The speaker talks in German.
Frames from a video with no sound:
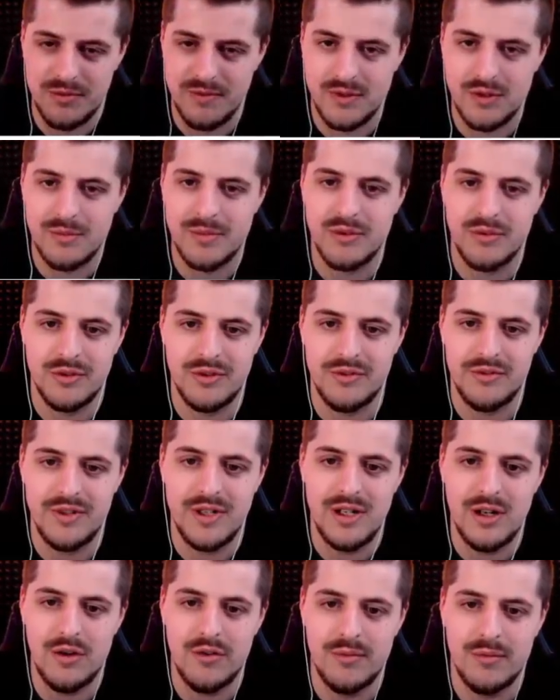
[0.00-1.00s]
man nochmal durch die
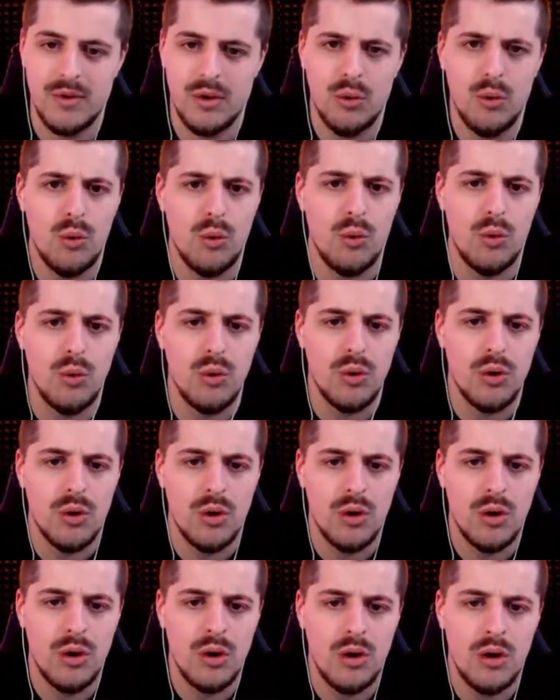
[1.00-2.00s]
4 laufen. Ui.
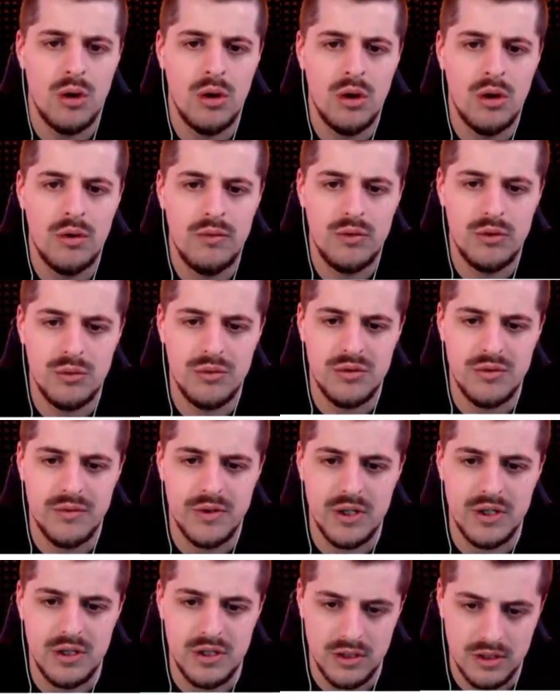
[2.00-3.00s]
Wieso sind wir
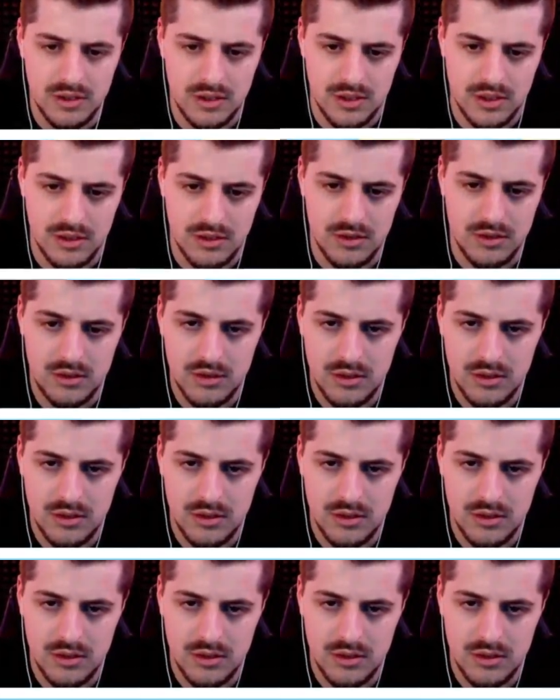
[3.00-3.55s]
denn hier gelandet?